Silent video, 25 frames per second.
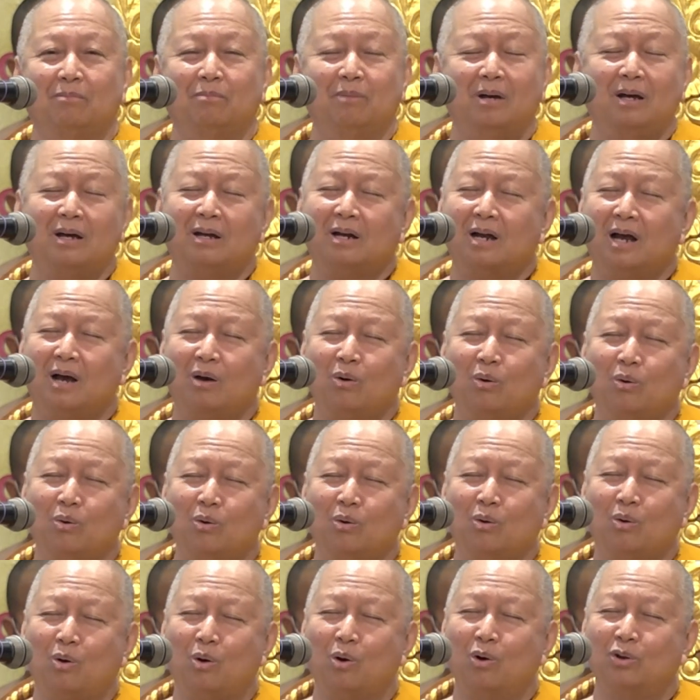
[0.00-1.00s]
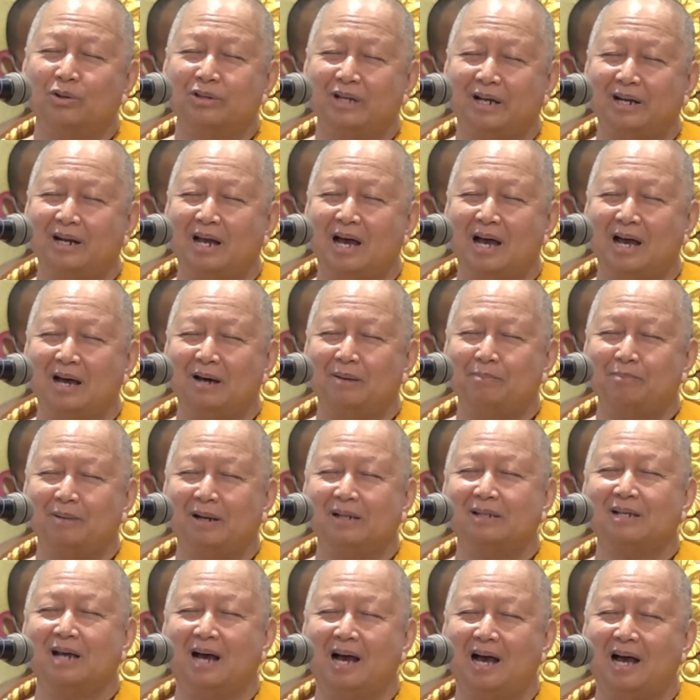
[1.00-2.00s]
เมื่อเราโฆษณาป
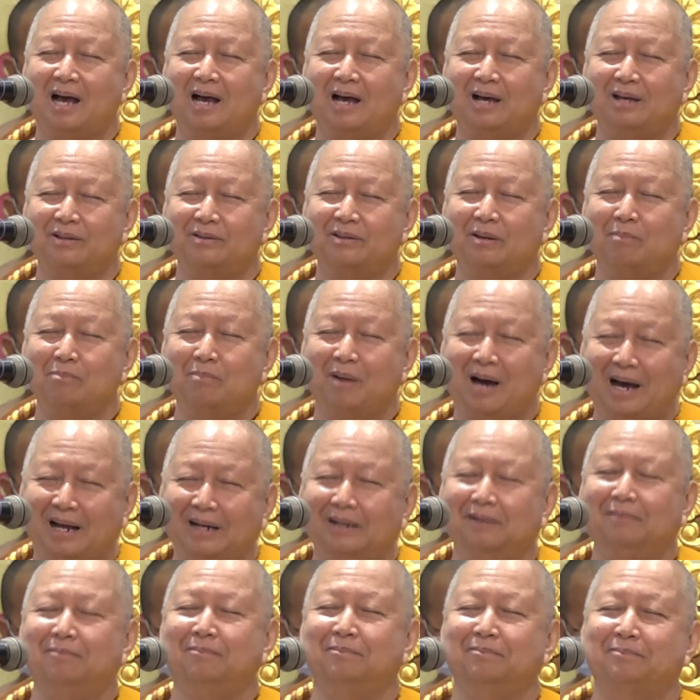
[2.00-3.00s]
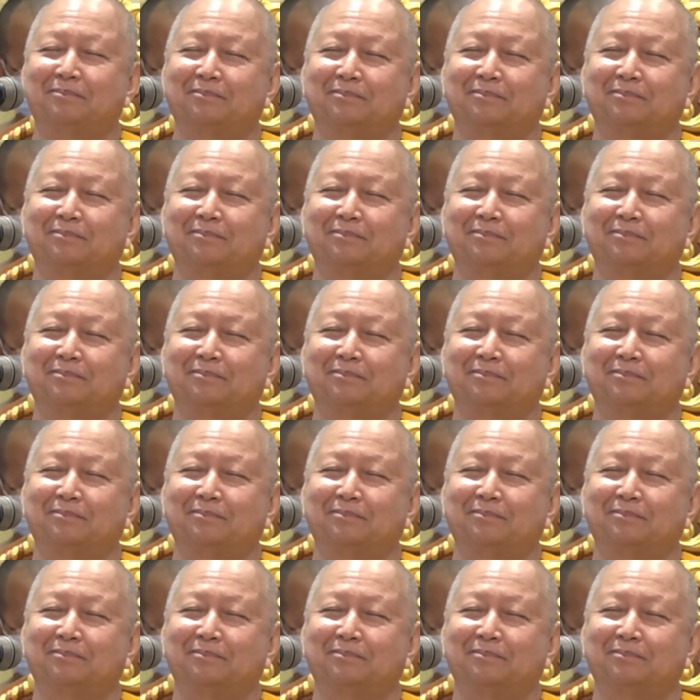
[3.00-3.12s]
ระชาสัมพันธ์